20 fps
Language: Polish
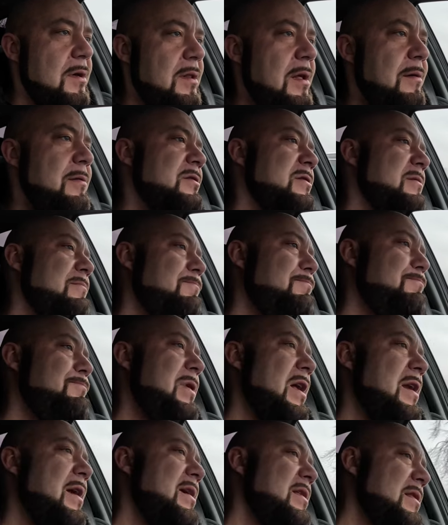Tam jeszcze
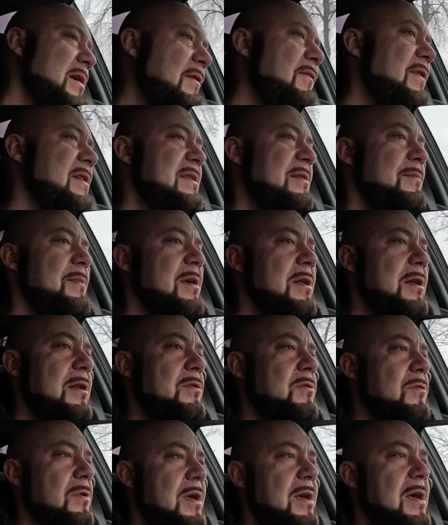parę innych kwestii mnie
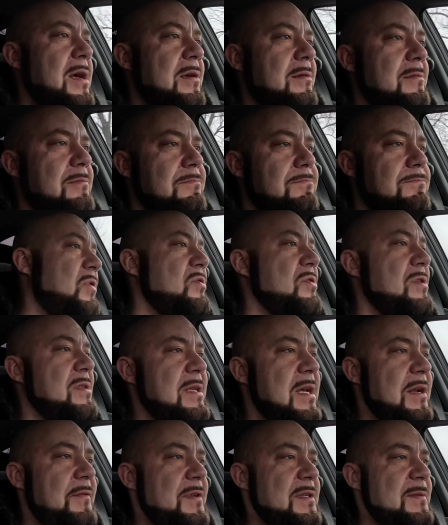irytuje, jak to, że
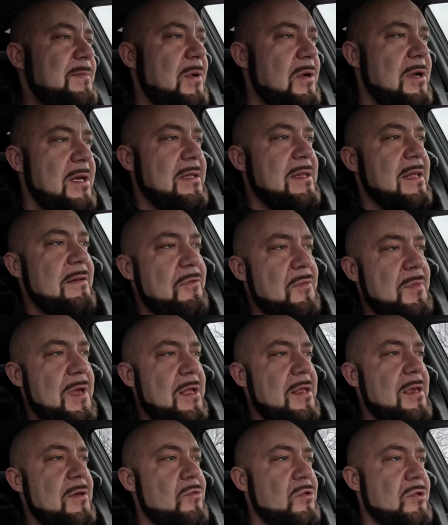serwis Polek na
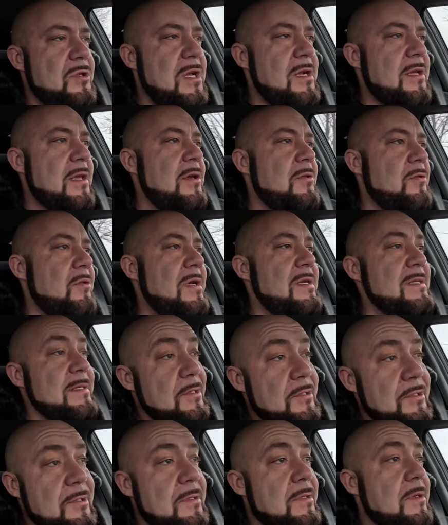wymianie uszczelki, która
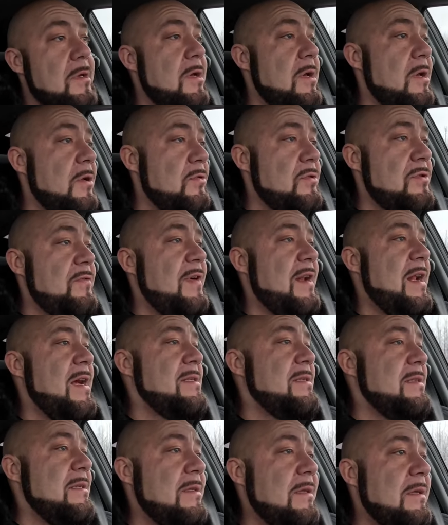syczy już dwa
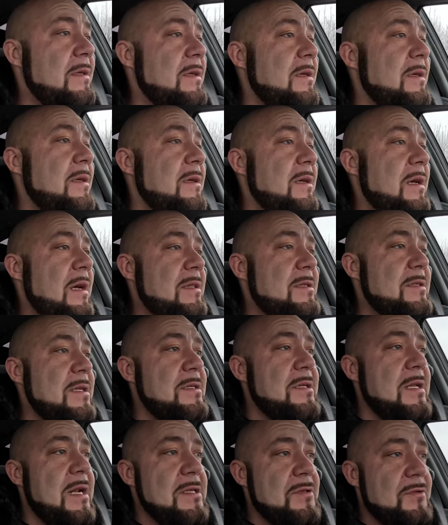razy, a
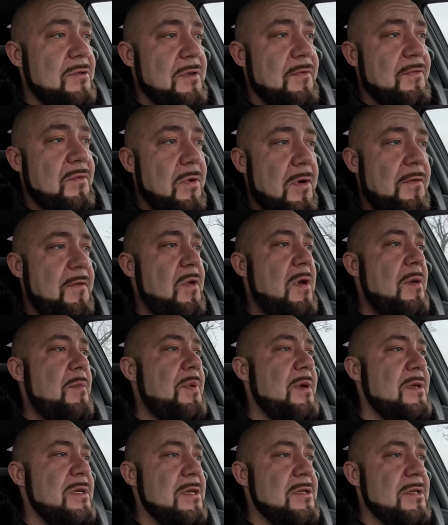trzeci raz już się wkurwiłem i
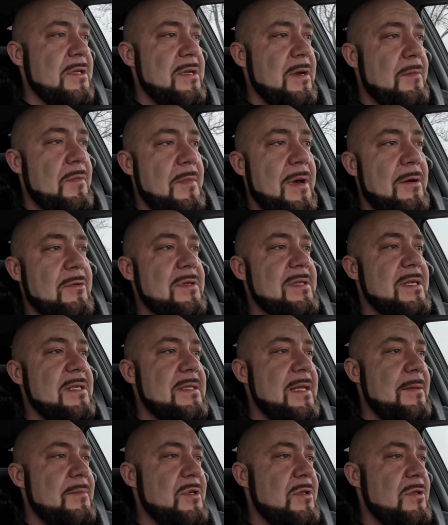powiedziałem, że chciałbym auto
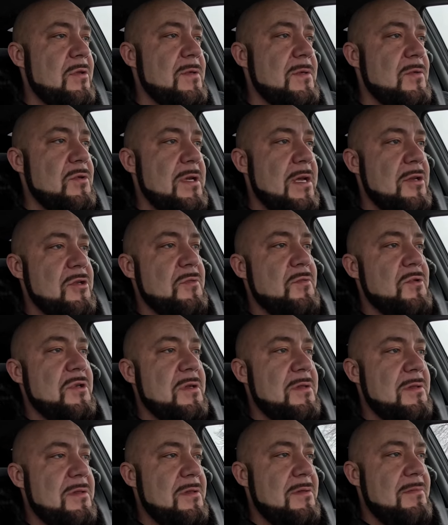zastępcze, to usłyszałem, że
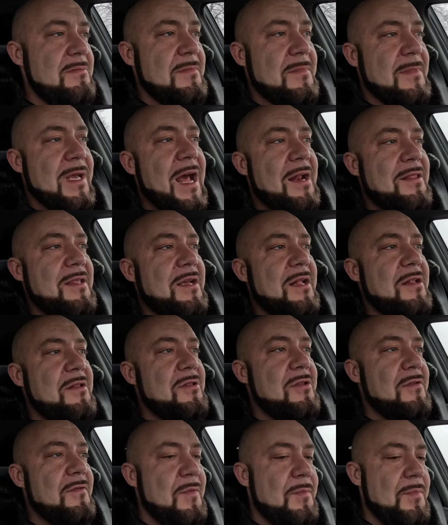muszę kartę
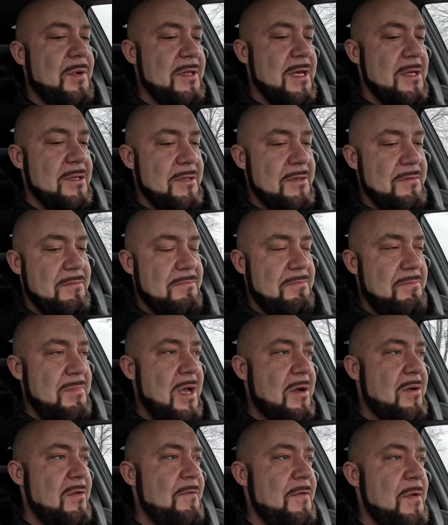kredytową podać
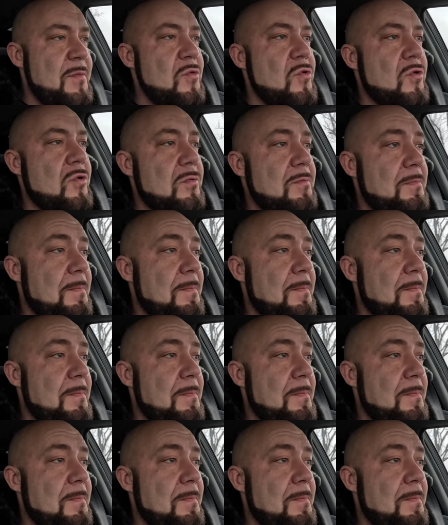jako wymóg